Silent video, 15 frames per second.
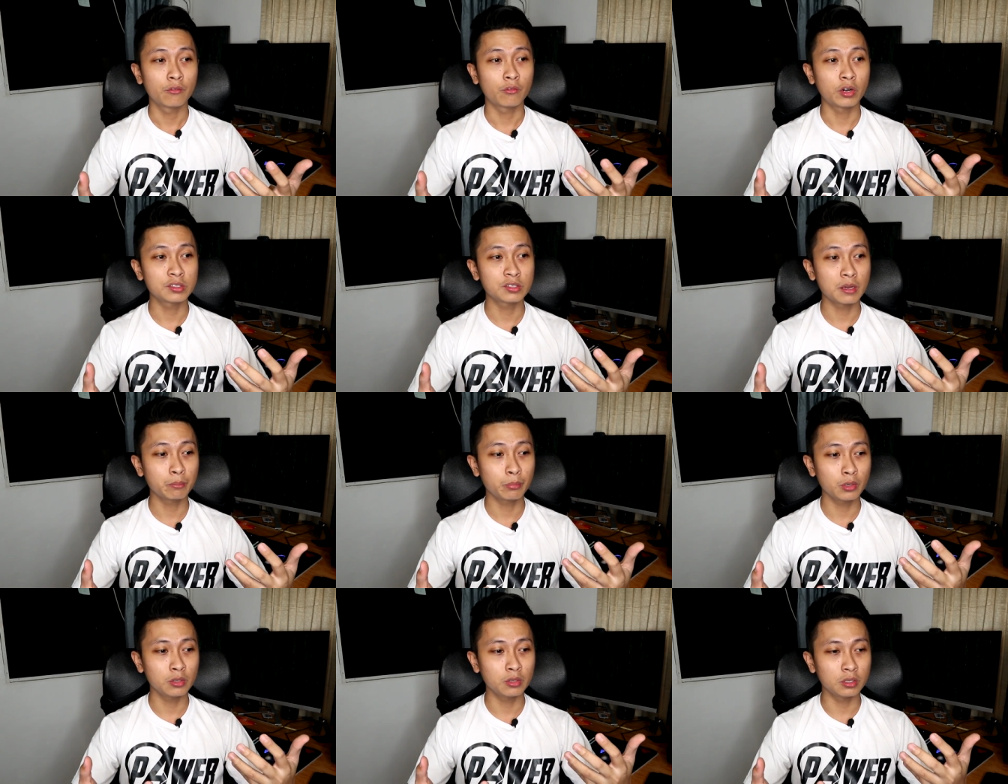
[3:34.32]
For
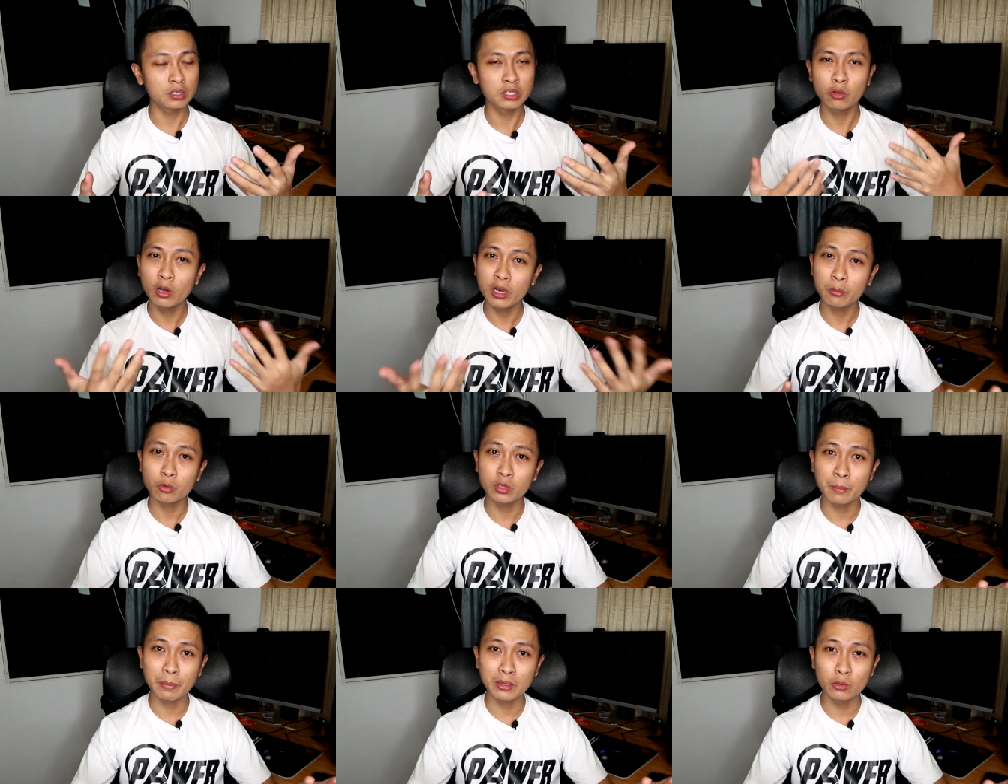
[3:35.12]
example, hindi ko alam
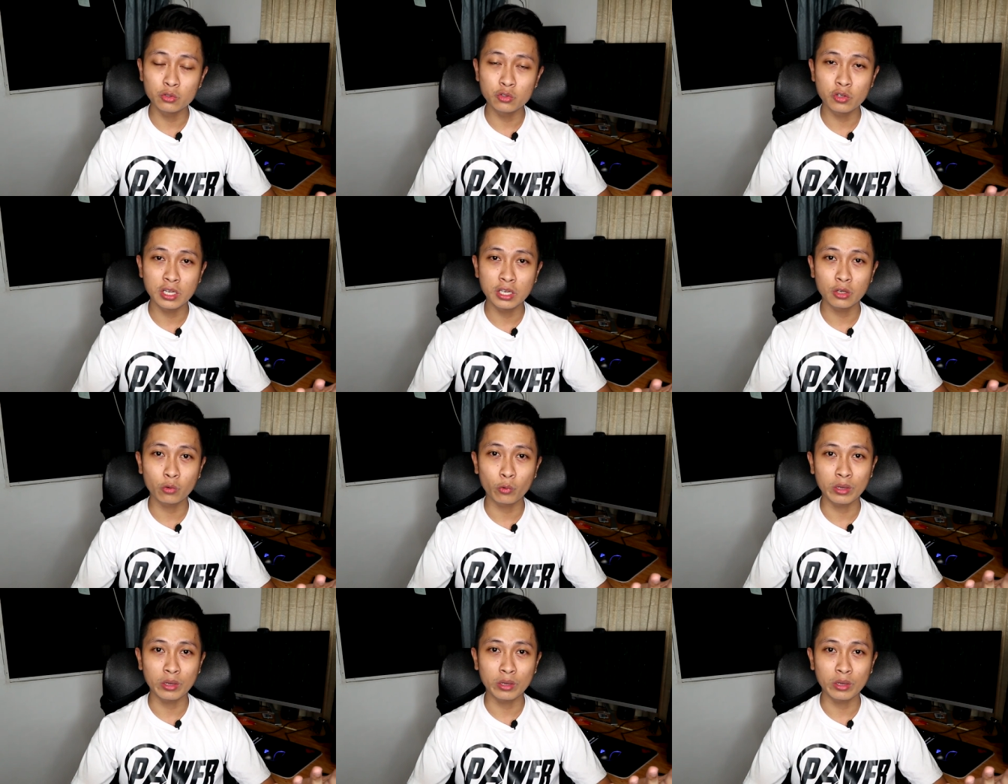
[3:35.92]
kung napanood nyo na yung